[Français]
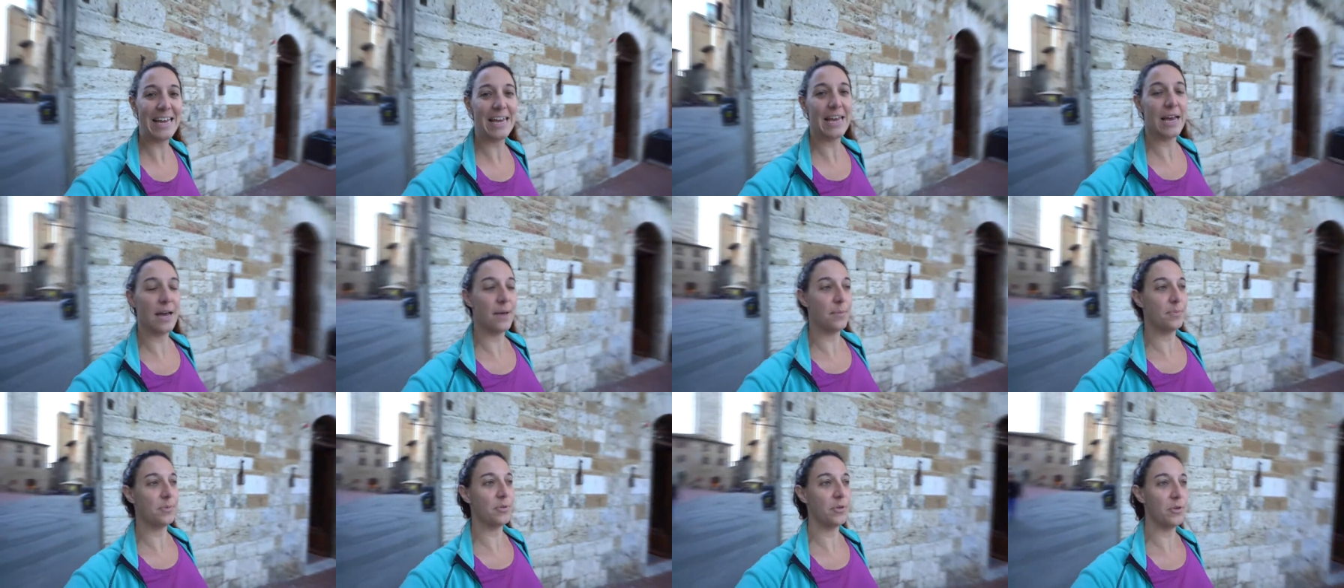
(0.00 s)
est
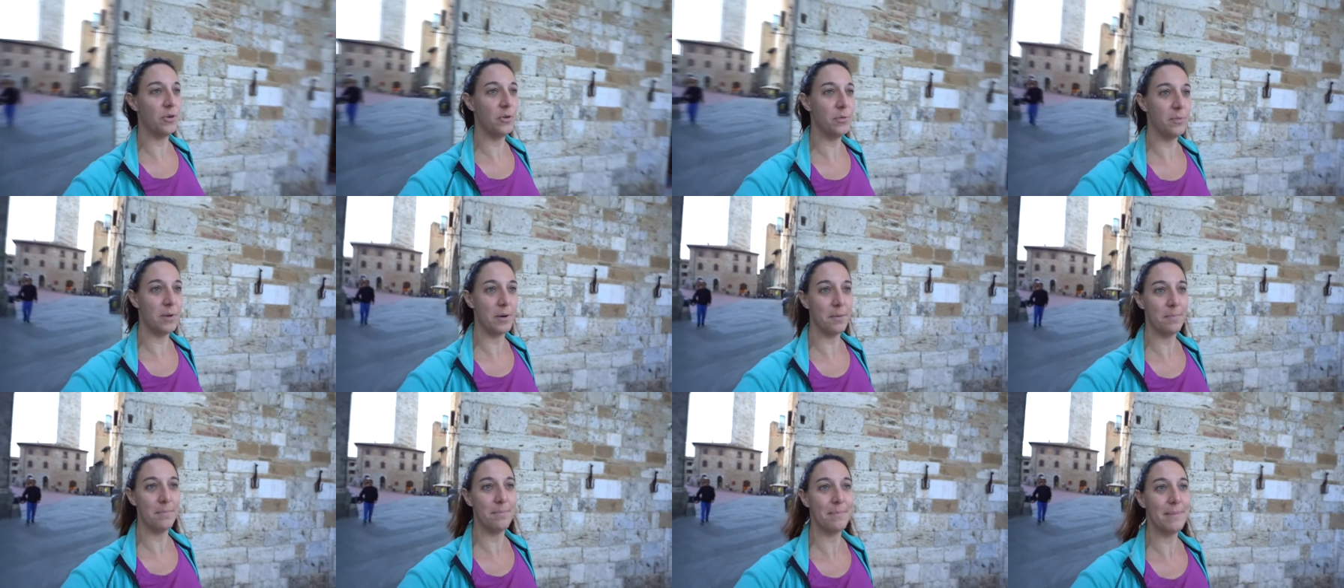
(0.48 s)

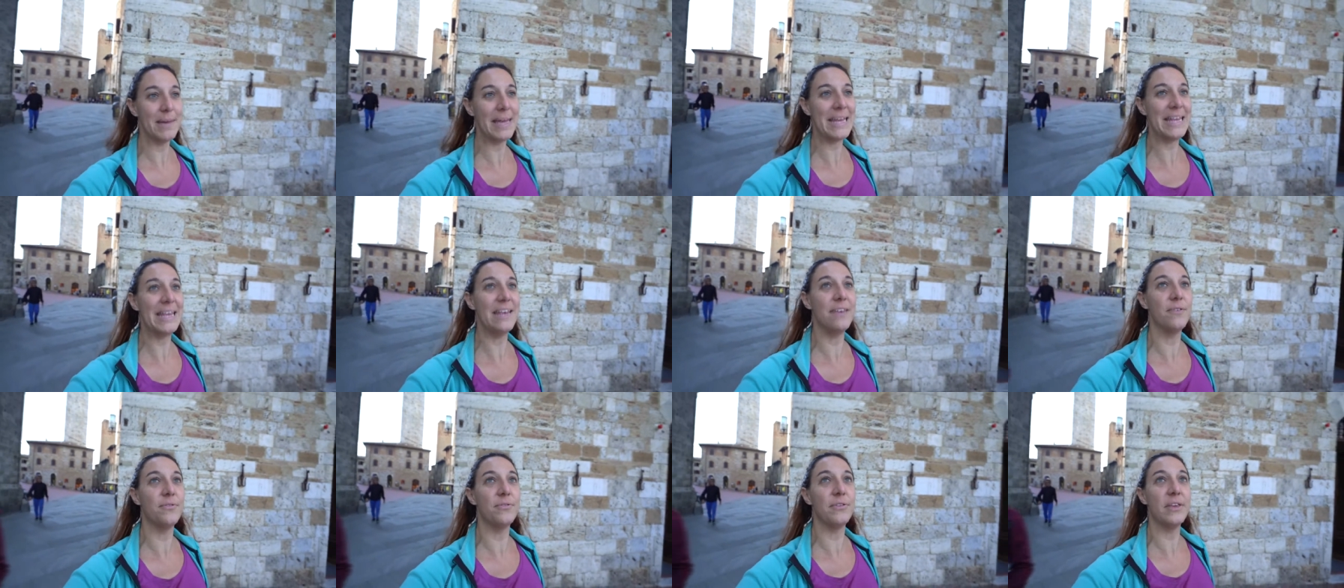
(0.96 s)
absolument
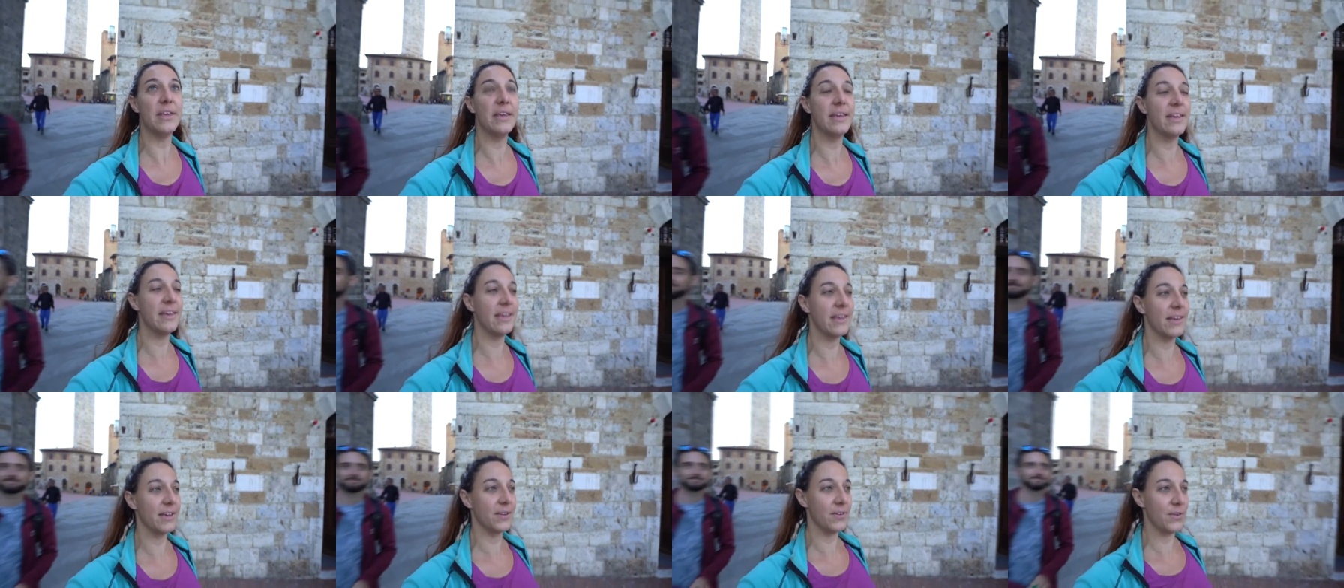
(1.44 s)

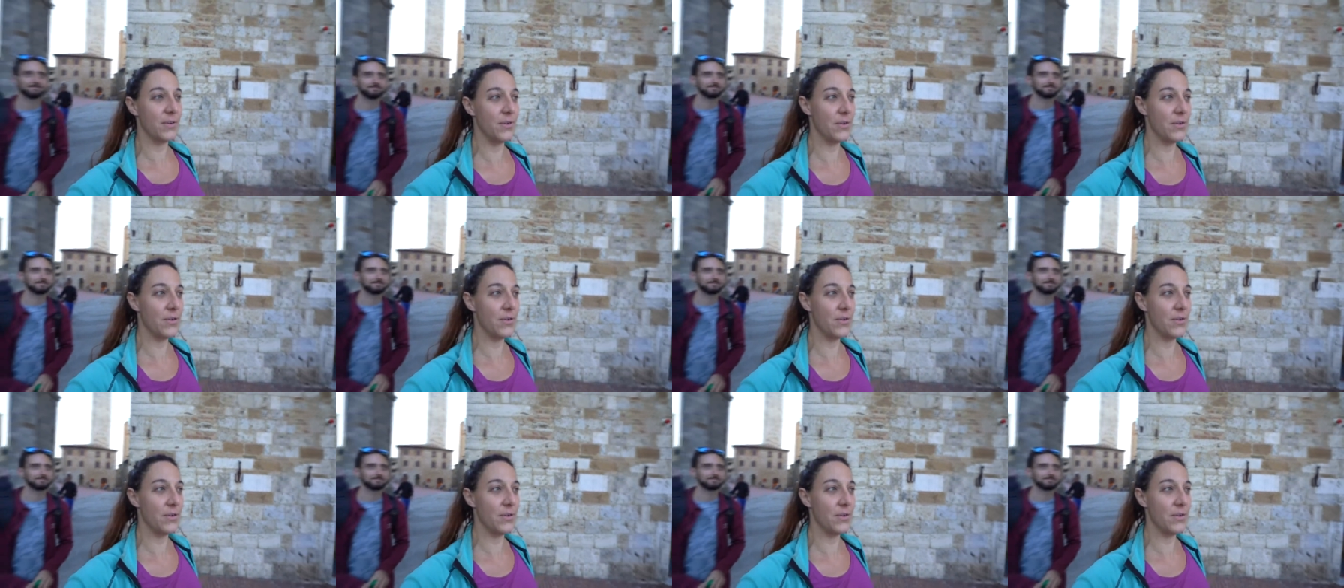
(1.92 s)
magnifique.